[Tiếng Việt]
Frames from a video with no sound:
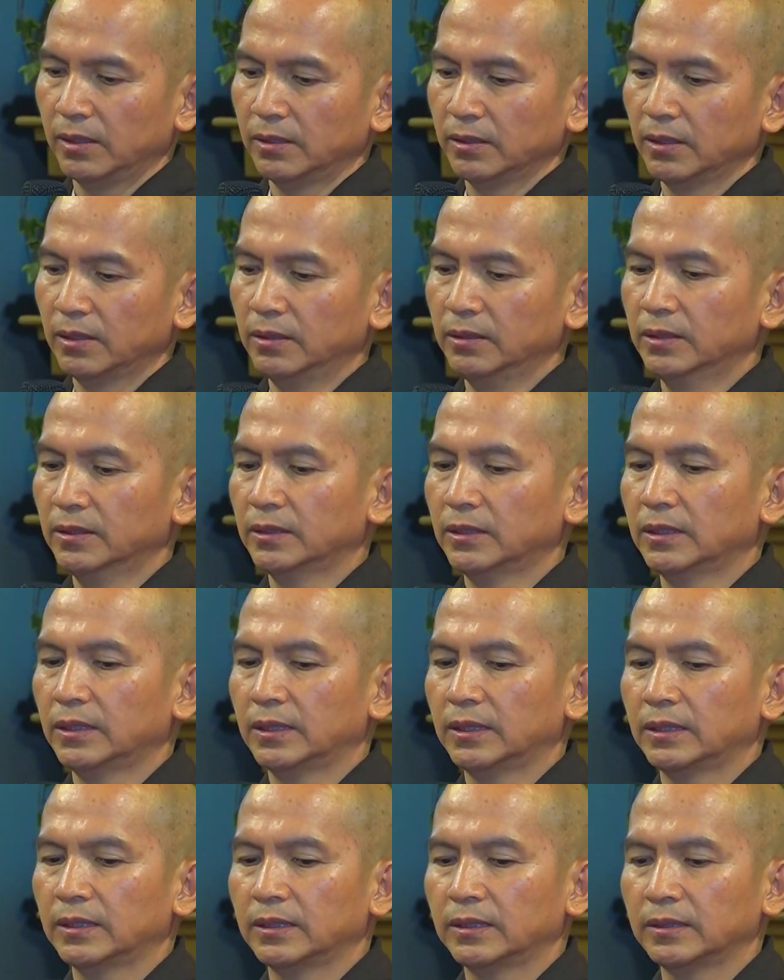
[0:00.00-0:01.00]

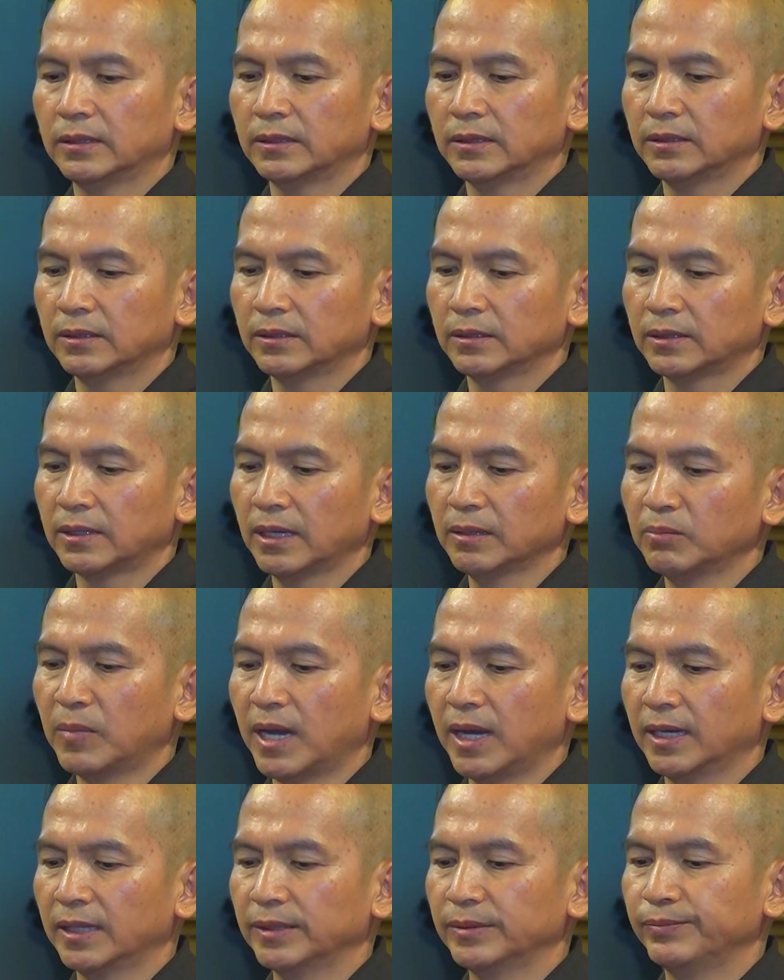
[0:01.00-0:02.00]
Thưa các
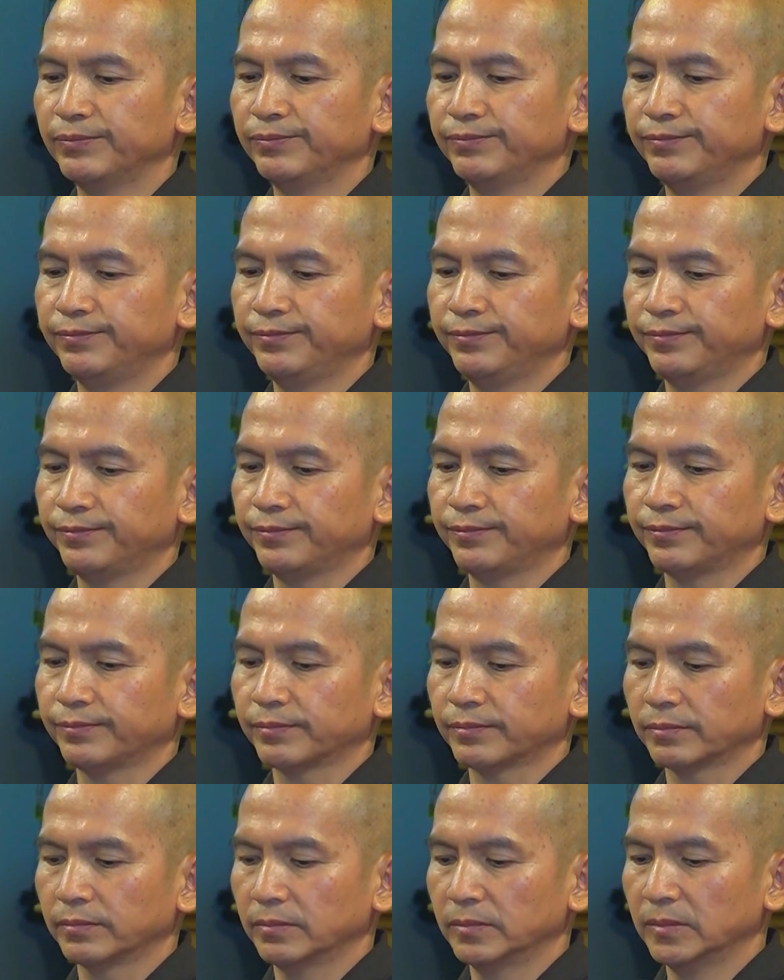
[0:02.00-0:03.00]
bạn,
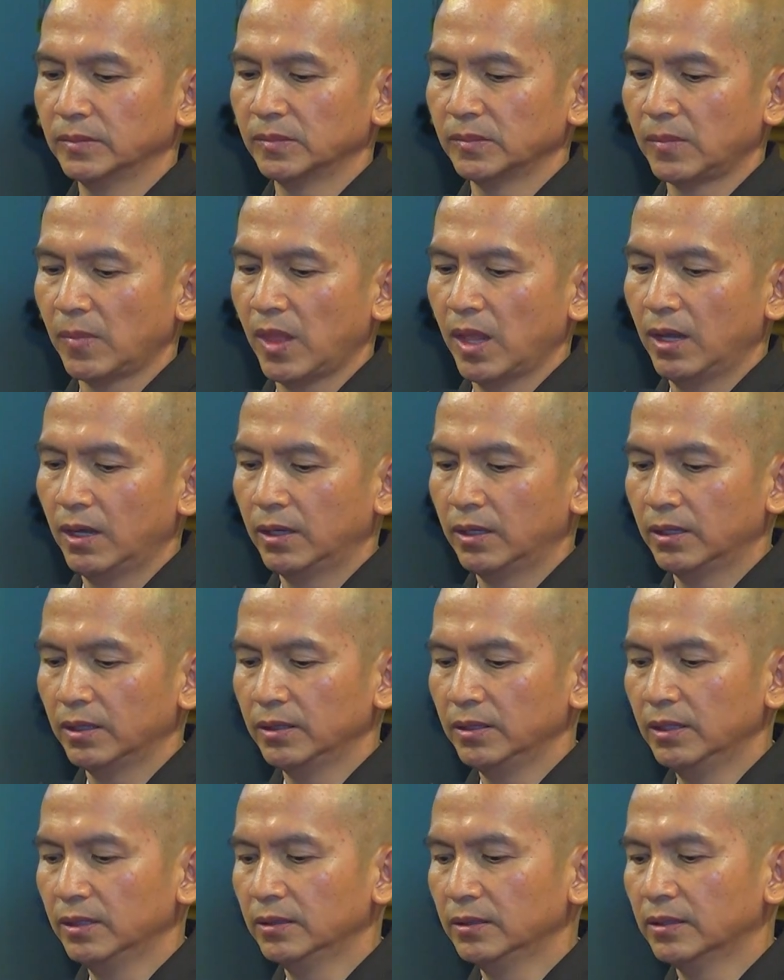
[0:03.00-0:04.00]

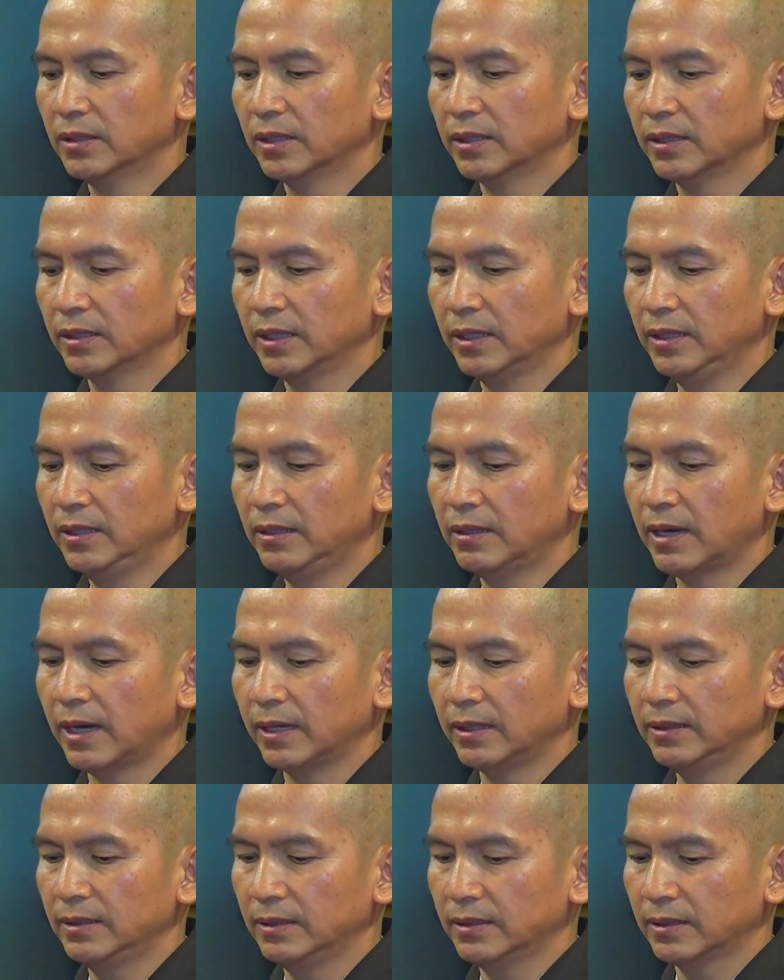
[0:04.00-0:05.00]
như khi
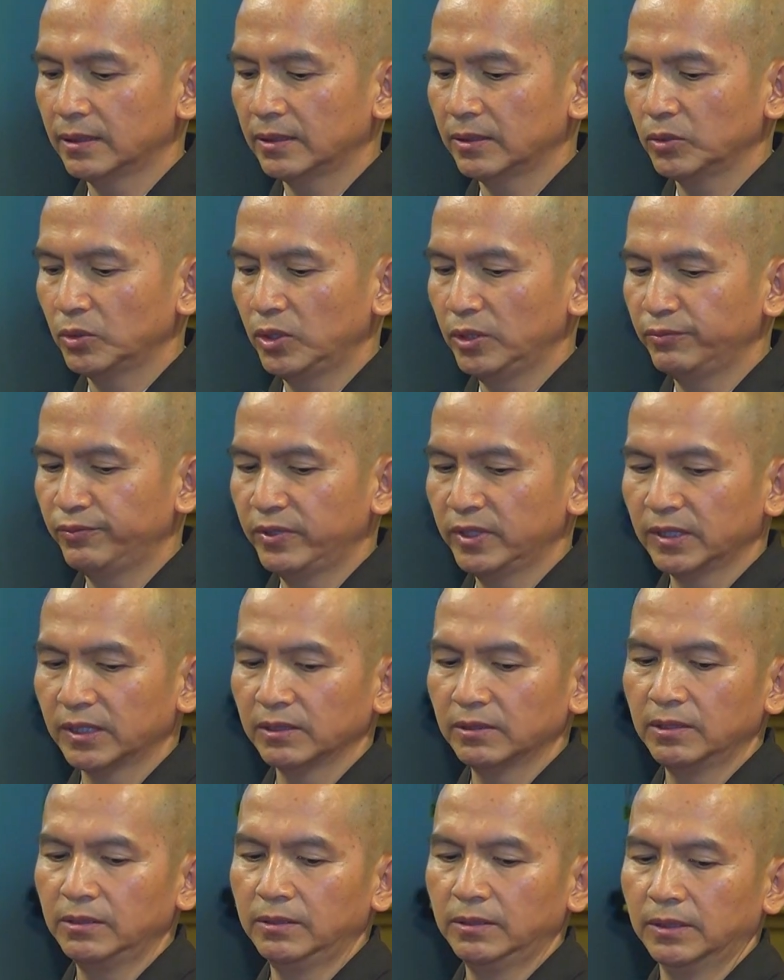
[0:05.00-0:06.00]
nãy Thiên Phước đã
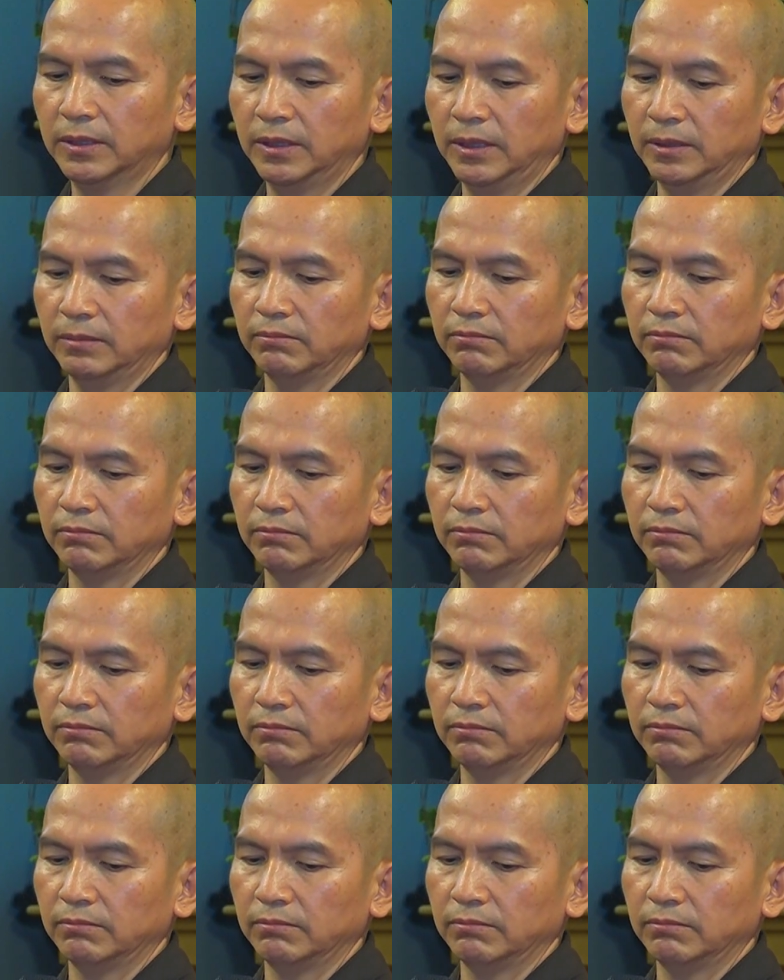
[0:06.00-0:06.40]
thưa đó,